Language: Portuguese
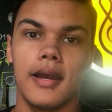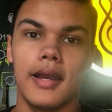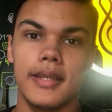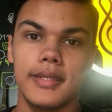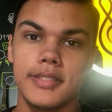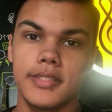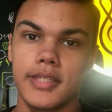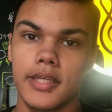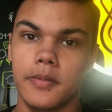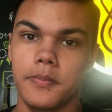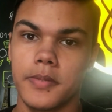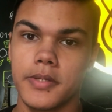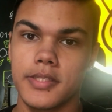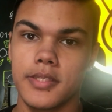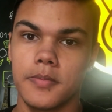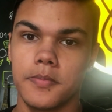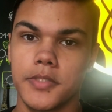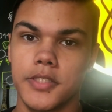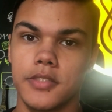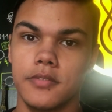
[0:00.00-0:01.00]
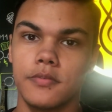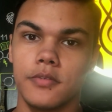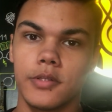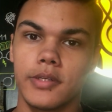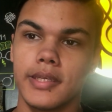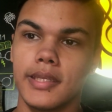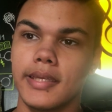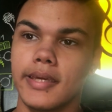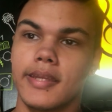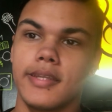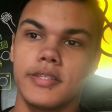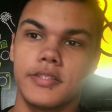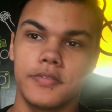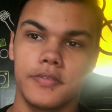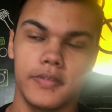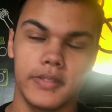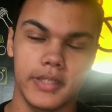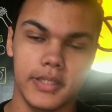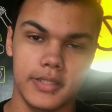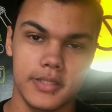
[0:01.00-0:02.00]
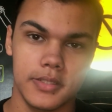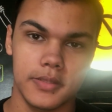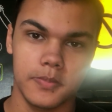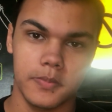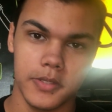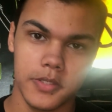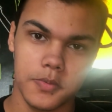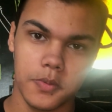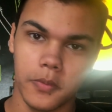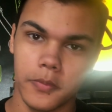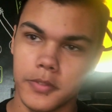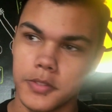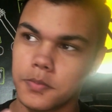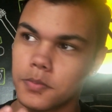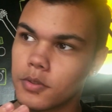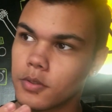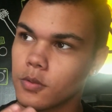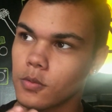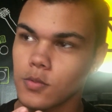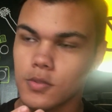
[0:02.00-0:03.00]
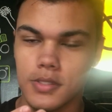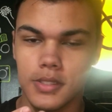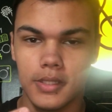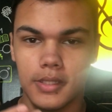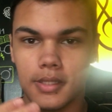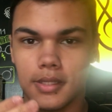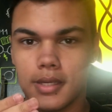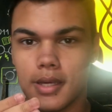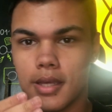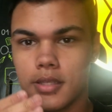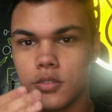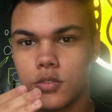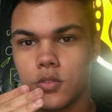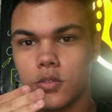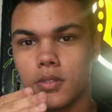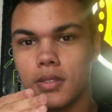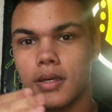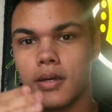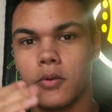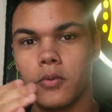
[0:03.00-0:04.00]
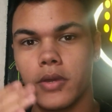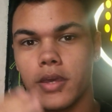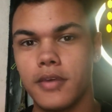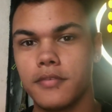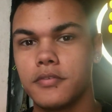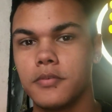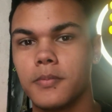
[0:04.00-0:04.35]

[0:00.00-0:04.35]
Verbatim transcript: Ali já era perceptível que ele era diferente, principalmente por conseguir adicionar ao heavy